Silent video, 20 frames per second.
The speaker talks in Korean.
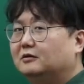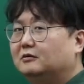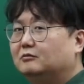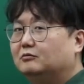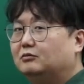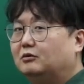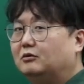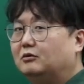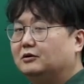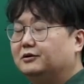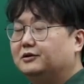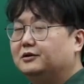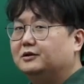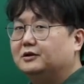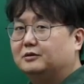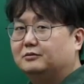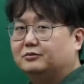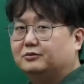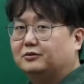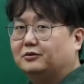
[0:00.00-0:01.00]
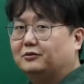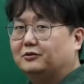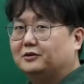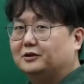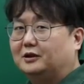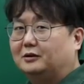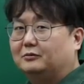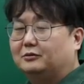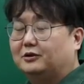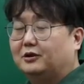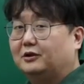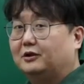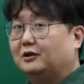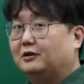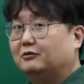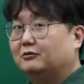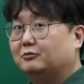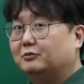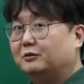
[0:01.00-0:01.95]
뭐든지 무조건 잘못했다라고